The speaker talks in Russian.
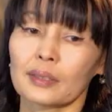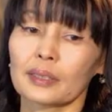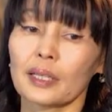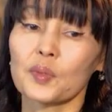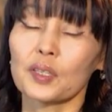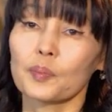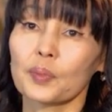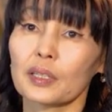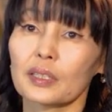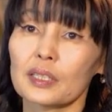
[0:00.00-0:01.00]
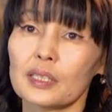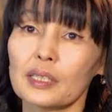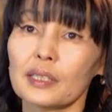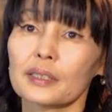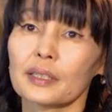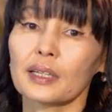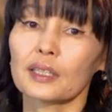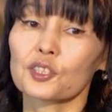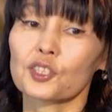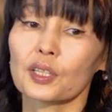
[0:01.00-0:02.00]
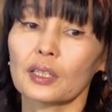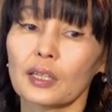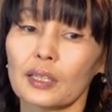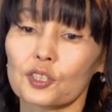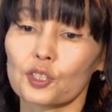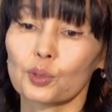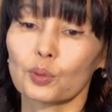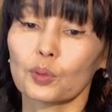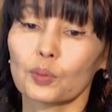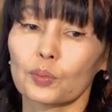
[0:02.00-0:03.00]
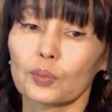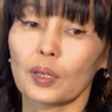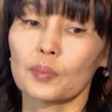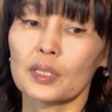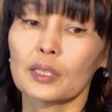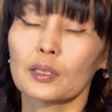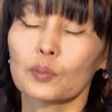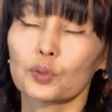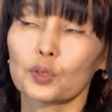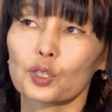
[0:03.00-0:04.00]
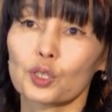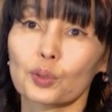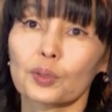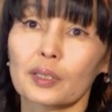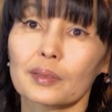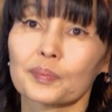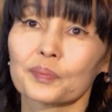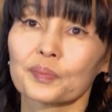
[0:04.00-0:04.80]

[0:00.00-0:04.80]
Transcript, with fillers: Когда меня пригласили, я ждала, что обязательно будет что-то